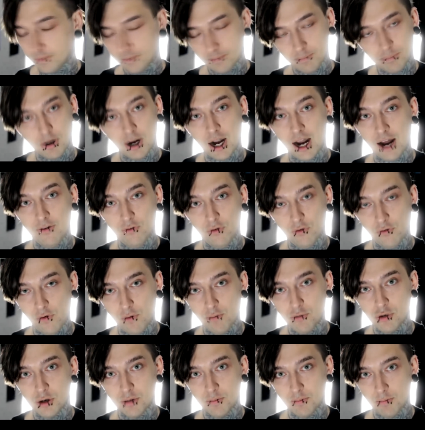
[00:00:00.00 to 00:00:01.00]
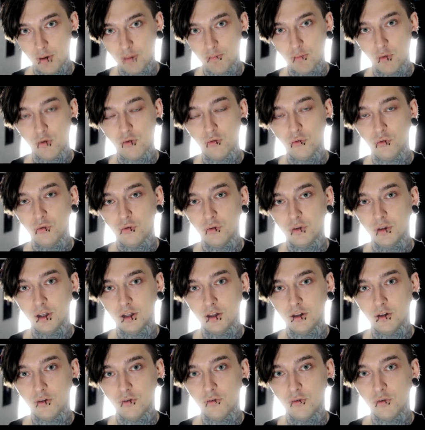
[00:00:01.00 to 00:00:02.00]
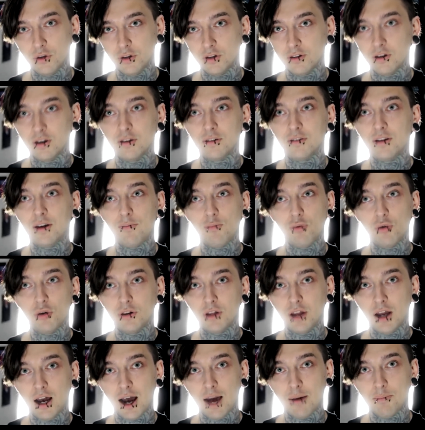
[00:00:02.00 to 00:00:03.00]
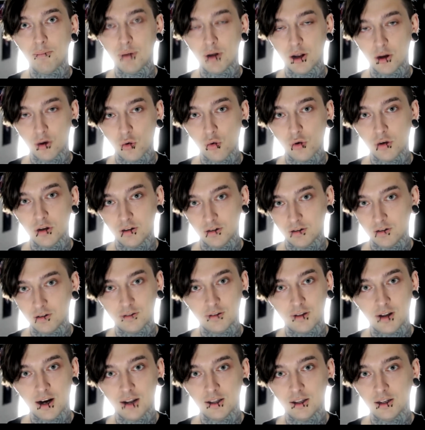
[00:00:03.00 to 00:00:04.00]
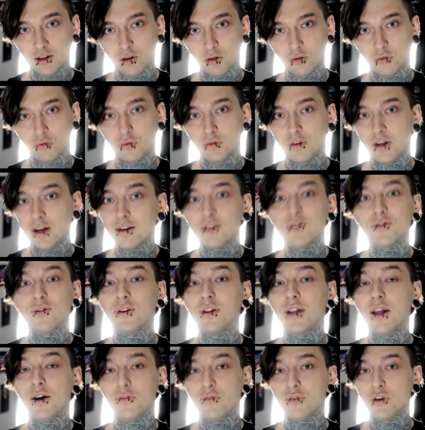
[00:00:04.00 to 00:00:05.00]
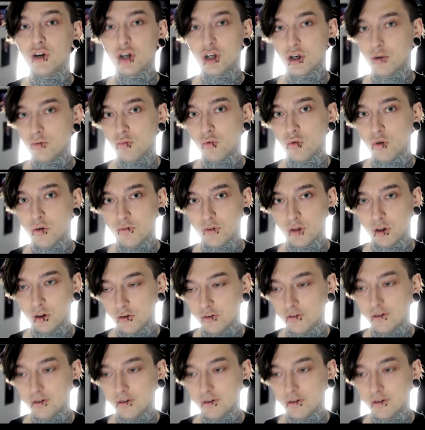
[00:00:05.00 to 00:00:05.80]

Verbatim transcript: браво, в общем, по поводу вот этого вот забота о природе со стороны государства на высшем уровне.